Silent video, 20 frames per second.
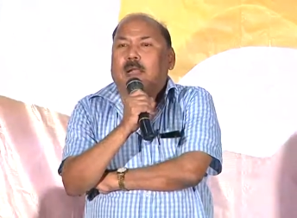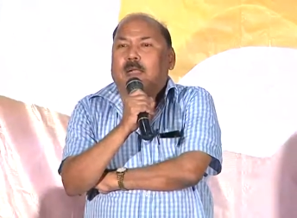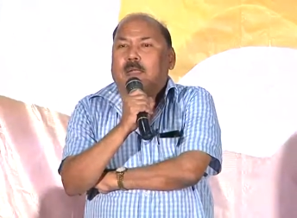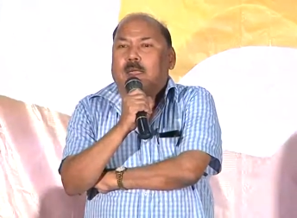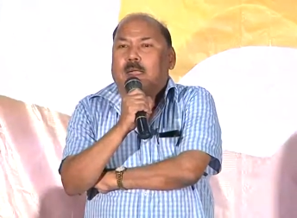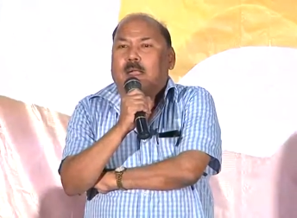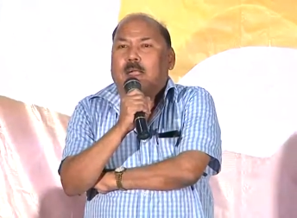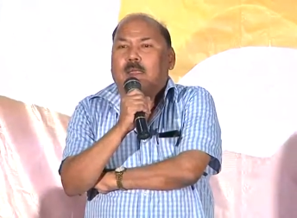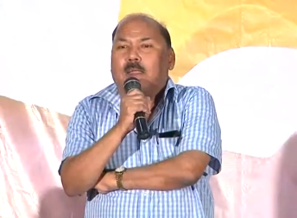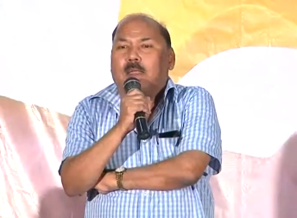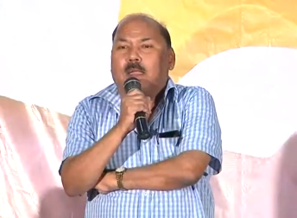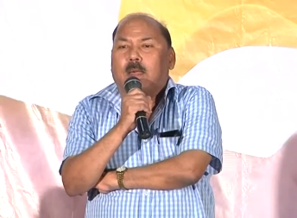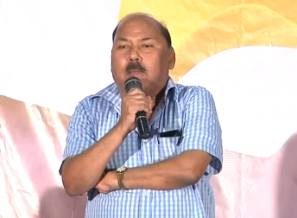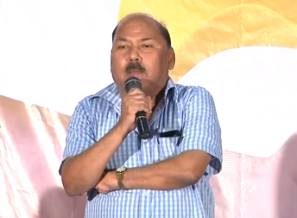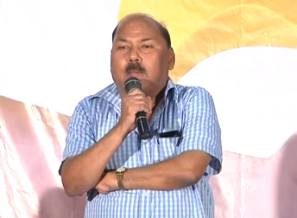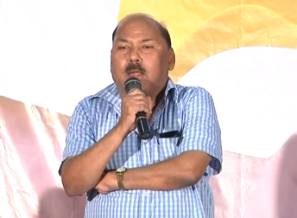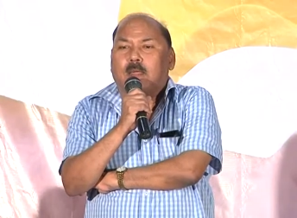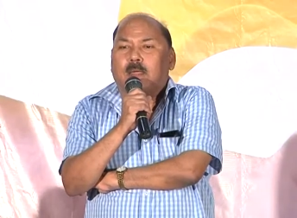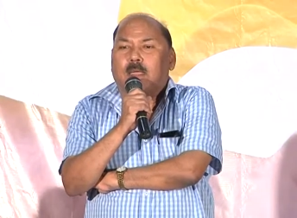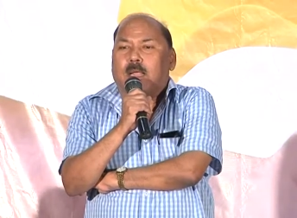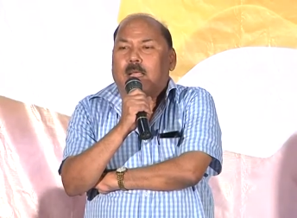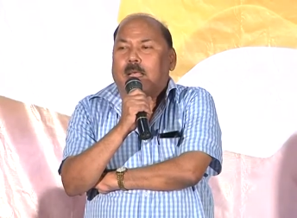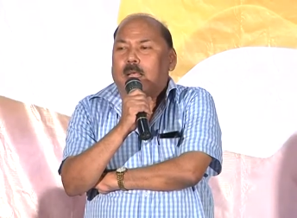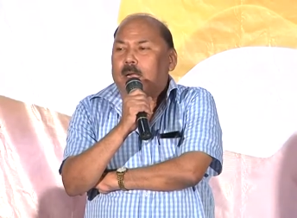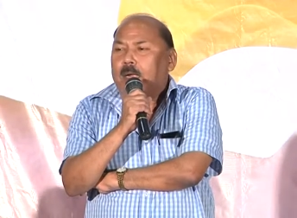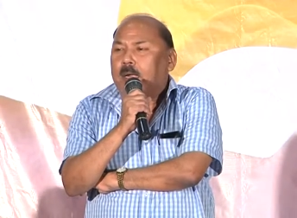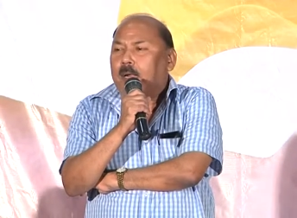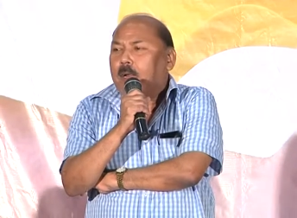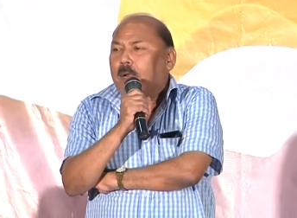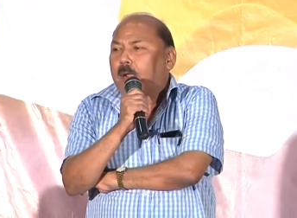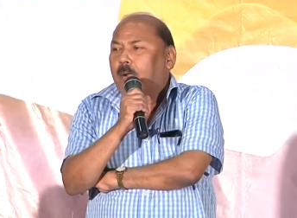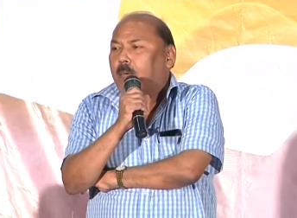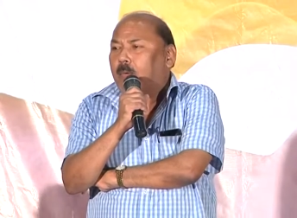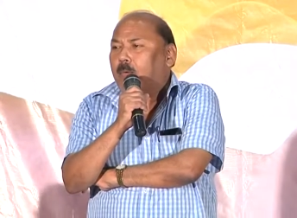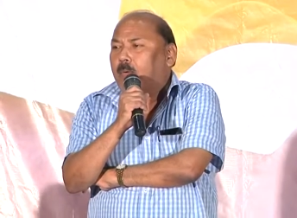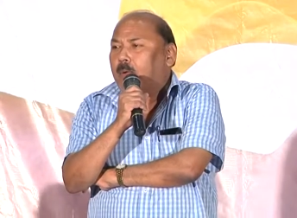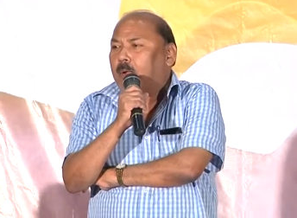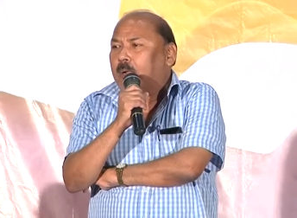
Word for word: రాజా గారి దగ్గర పనిచేయాలని నాకు